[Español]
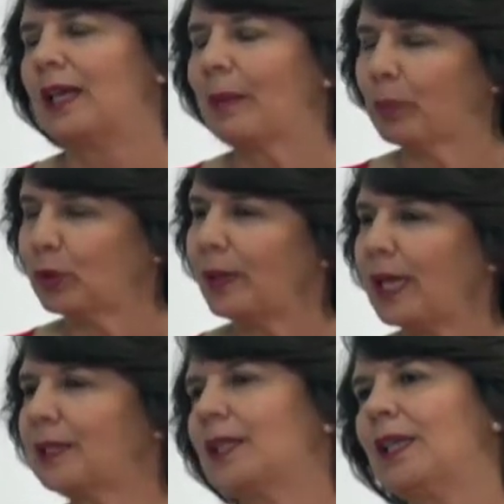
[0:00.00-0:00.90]
la
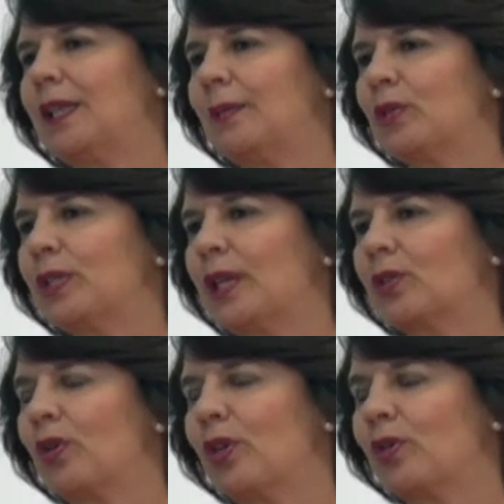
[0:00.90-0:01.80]
posibilidad de tener libros
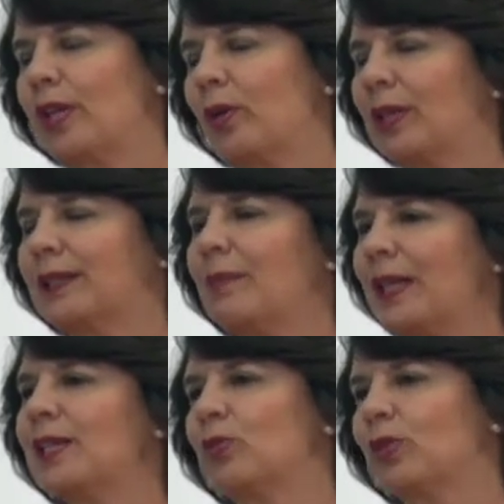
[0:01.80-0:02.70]
electrónicos le ayuda
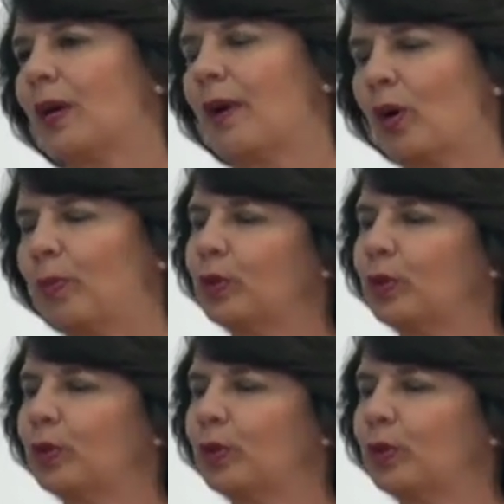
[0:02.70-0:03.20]
también en su trabajo,